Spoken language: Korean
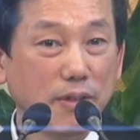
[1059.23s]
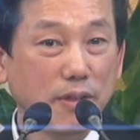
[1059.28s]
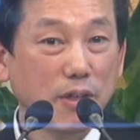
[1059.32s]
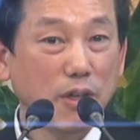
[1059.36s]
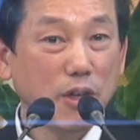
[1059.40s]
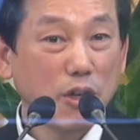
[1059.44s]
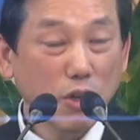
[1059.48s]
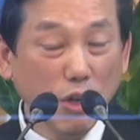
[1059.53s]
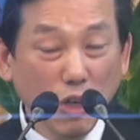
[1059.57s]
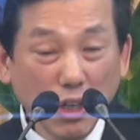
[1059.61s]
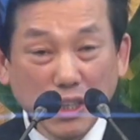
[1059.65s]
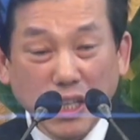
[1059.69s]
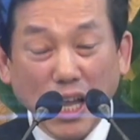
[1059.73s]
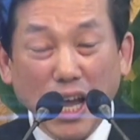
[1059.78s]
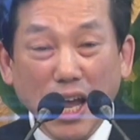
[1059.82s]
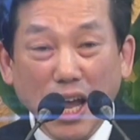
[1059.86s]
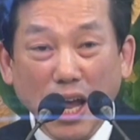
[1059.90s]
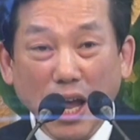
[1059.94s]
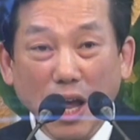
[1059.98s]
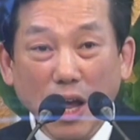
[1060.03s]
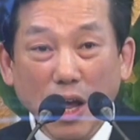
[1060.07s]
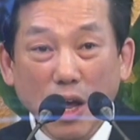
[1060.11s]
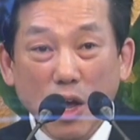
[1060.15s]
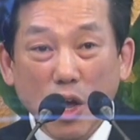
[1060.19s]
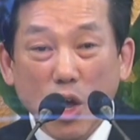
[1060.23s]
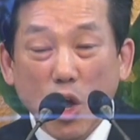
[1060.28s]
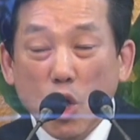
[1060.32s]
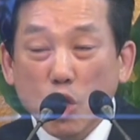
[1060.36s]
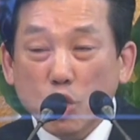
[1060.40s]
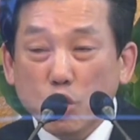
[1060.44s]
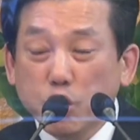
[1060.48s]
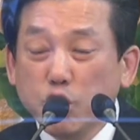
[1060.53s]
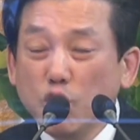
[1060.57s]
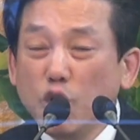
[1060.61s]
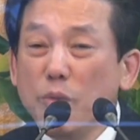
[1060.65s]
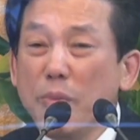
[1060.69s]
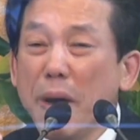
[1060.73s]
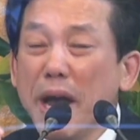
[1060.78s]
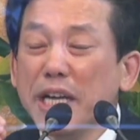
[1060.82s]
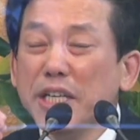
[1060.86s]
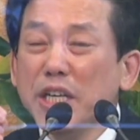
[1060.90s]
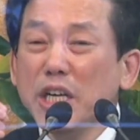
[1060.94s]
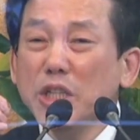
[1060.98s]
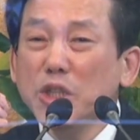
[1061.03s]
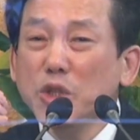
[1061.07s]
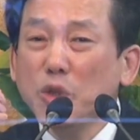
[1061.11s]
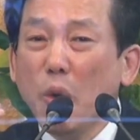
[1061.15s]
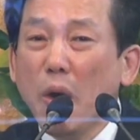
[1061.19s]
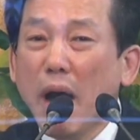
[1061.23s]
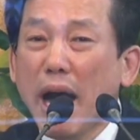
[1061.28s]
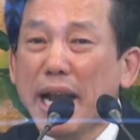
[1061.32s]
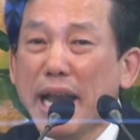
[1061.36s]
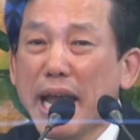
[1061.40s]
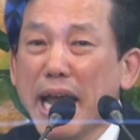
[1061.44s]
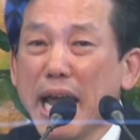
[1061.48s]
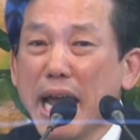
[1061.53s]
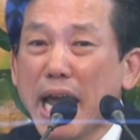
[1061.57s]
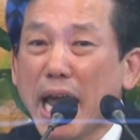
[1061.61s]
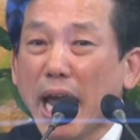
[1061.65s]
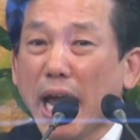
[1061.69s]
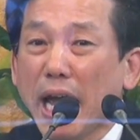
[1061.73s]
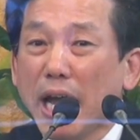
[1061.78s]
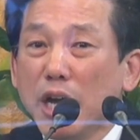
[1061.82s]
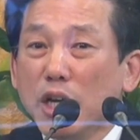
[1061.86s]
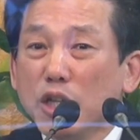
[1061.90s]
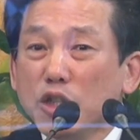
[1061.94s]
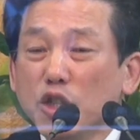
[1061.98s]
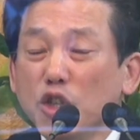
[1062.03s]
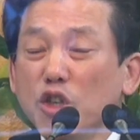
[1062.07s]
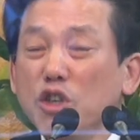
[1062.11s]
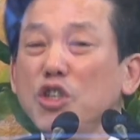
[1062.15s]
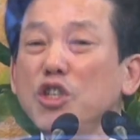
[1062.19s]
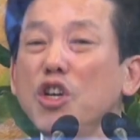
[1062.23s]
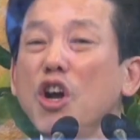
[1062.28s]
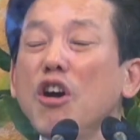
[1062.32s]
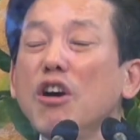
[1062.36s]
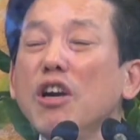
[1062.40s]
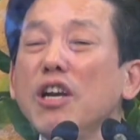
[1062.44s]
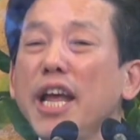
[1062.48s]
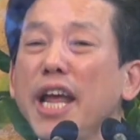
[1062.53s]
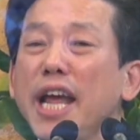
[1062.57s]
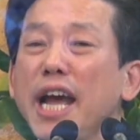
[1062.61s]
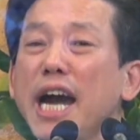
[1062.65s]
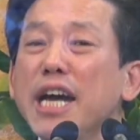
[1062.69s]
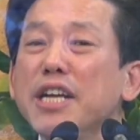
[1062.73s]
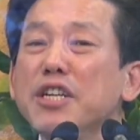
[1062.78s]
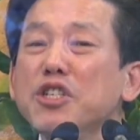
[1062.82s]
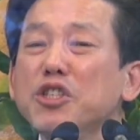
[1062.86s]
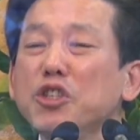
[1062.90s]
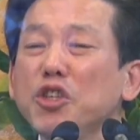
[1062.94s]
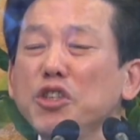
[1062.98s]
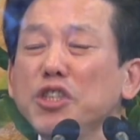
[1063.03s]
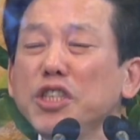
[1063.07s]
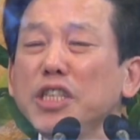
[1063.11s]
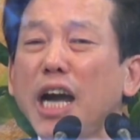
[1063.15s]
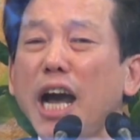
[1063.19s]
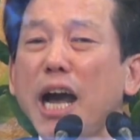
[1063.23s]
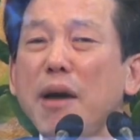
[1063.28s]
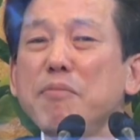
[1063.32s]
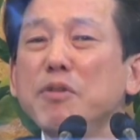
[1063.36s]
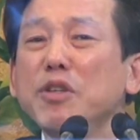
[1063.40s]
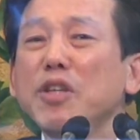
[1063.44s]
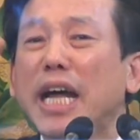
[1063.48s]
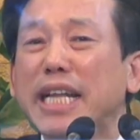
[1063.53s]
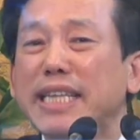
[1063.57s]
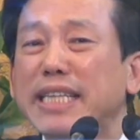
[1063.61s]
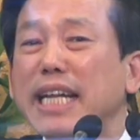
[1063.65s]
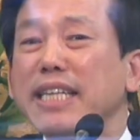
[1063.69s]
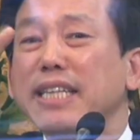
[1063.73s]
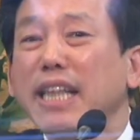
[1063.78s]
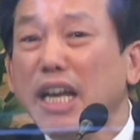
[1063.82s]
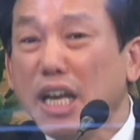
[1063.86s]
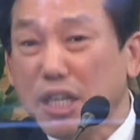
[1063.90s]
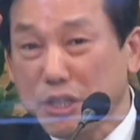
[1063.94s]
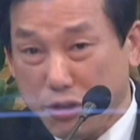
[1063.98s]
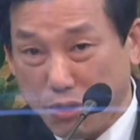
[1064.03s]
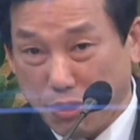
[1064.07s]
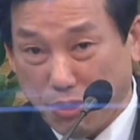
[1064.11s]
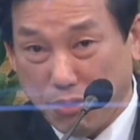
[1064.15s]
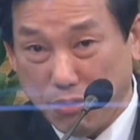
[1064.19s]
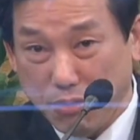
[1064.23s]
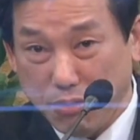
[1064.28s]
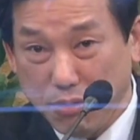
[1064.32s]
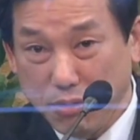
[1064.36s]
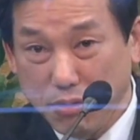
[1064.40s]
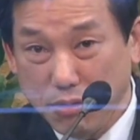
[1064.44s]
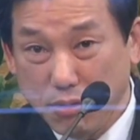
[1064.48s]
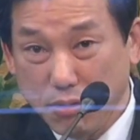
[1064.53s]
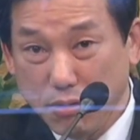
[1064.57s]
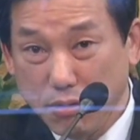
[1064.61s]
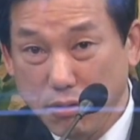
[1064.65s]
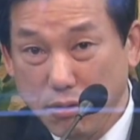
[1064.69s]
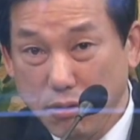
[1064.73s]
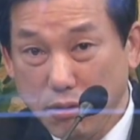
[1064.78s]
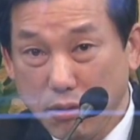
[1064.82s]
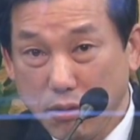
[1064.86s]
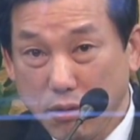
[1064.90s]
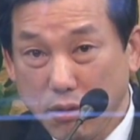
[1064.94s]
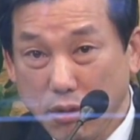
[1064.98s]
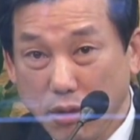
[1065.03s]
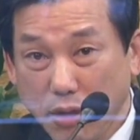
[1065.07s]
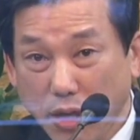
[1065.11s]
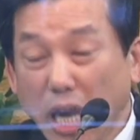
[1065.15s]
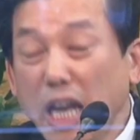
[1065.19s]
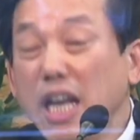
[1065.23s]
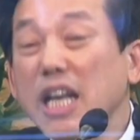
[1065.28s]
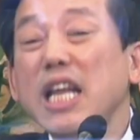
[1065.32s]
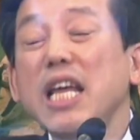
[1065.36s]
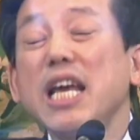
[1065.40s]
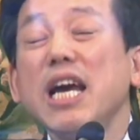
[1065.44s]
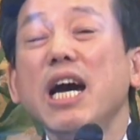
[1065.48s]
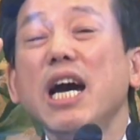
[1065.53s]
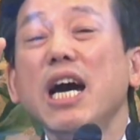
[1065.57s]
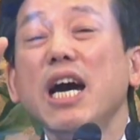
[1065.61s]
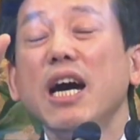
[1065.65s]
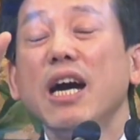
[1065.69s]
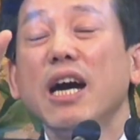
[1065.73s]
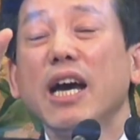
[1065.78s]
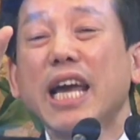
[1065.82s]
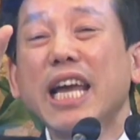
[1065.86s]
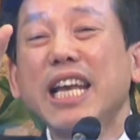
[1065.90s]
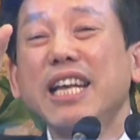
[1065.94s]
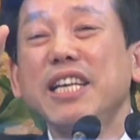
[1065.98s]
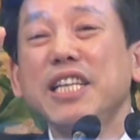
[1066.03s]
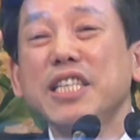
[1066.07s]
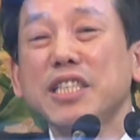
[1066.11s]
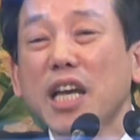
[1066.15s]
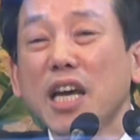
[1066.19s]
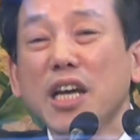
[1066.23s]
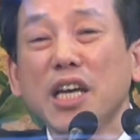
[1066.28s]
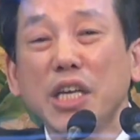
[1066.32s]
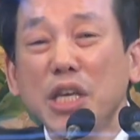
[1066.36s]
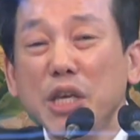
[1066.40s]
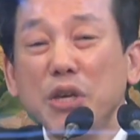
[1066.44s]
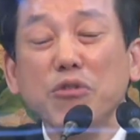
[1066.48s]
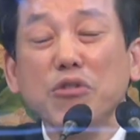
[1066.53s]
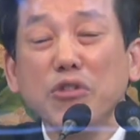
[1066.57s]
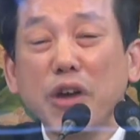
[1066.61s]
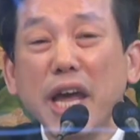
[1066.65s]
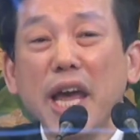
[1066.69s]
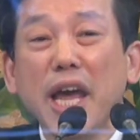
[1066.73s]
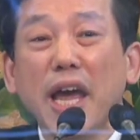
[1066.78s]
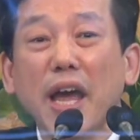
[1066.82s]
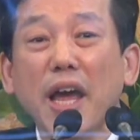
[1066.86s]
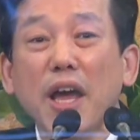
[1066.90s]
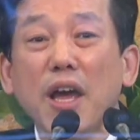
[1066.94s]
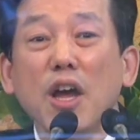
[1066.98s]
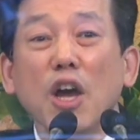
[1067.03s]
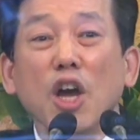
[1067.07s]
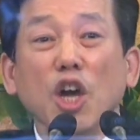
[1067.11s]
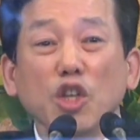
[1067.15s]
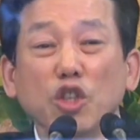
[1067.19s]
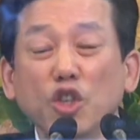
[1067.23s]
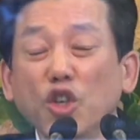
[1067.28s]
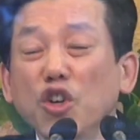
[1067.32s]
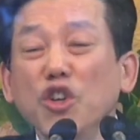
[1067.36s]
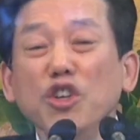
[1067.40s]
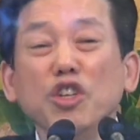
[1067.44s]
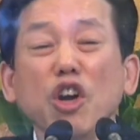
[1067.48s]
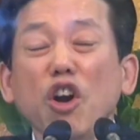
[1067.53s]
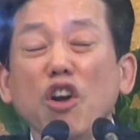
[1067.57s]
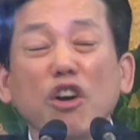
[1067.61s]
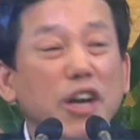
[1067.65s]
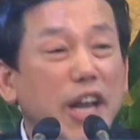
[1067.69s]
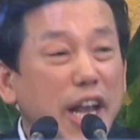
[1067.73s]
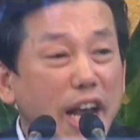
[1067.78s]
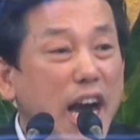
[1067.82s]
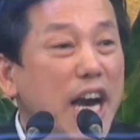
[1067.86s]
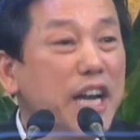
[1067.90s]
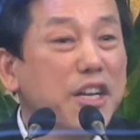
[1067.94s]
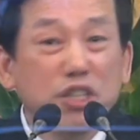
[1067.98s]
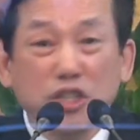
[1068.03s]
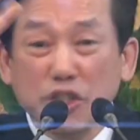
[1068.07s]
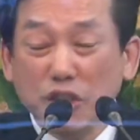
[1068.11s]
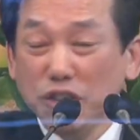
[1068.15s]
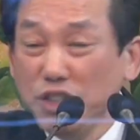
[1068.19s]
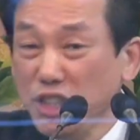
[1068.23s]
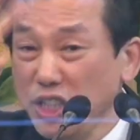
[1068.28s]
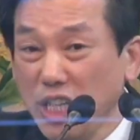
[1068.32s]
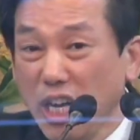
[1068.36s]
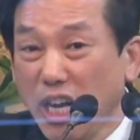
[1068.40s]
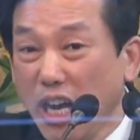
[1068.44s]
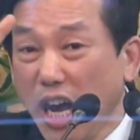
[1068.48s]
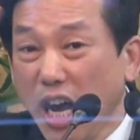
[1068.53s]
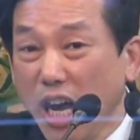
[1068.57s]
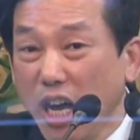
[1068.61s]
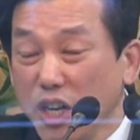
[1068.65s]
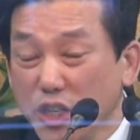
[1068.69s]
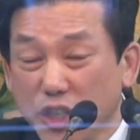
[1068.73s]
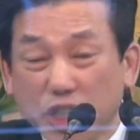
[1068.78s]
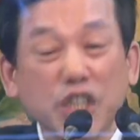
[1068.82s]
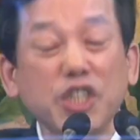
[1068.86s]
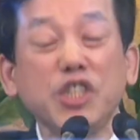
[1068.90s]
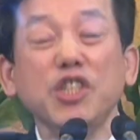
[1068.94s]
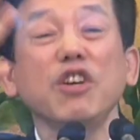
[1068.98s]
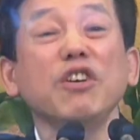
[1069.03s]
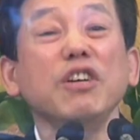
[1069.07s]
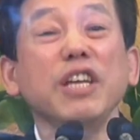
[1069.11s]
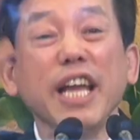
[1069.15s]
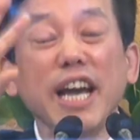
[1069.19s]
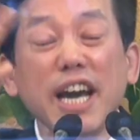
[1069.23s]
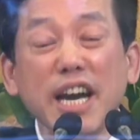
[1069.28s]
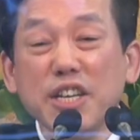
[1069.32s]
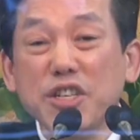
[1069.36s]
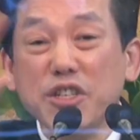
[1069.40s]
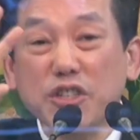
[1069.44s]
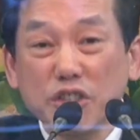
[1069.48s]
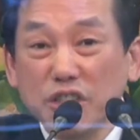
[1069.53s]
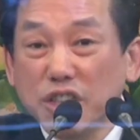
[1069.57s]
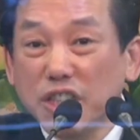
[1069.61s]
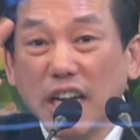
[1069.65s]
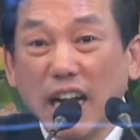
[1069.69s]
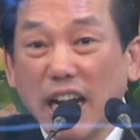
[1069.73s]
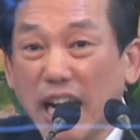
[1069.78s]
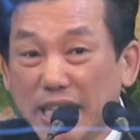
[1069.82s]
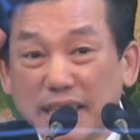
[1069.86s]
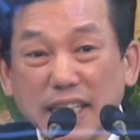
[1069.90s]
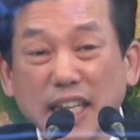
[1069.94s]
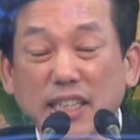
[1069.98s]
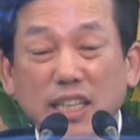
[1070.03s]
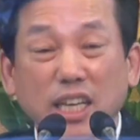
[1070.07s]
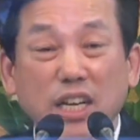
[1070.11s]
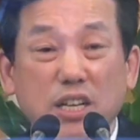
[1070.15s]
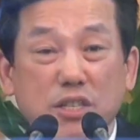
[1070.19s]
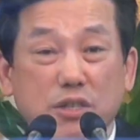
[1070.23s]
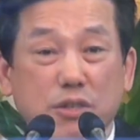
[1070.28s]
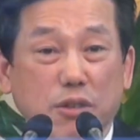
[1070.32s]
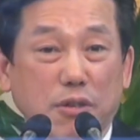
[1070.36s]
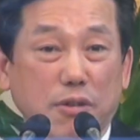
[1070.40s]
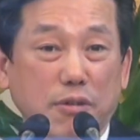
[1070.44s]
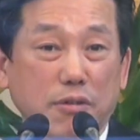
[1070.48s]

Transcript: 그런데 수백 년 동안에 능력을 행하는 선지자 한 번도 안 나타났어요. 엘리야, 엘리사 이후에 능력을 행하는 선지자가, 기적을 행하는 선지자가 안 나타났어요.